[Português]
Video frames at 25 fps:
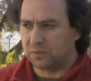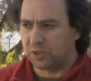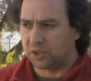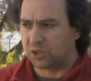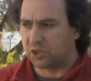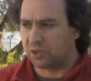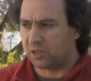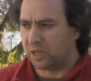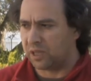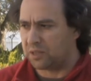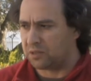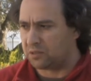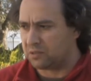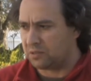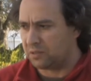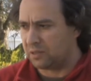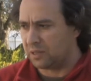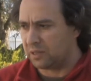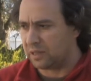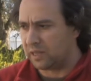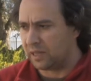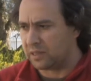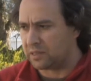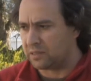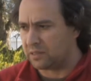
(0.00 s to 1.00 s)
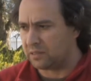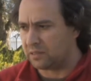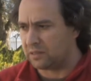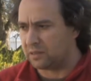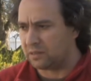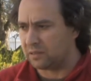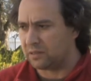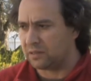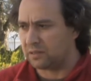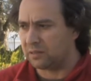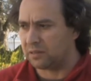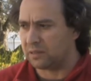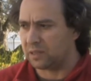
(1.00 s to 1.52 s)
neste caso na casa
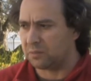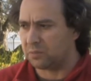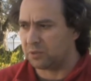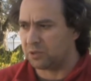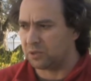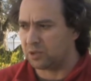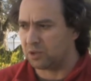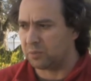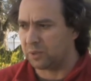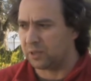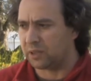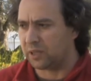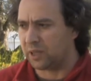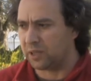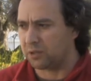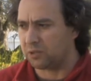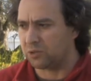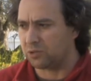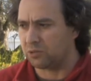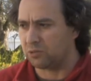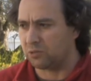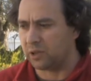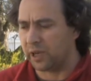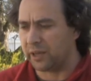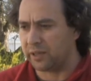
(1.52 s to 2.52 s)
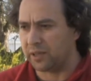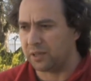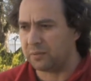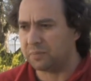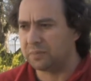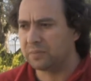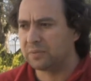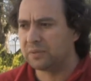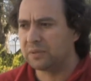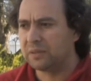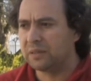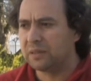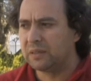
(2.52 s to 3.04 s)
temos espetáculos no
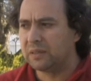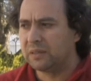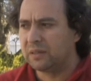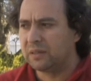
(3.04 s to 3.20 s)
CAEP,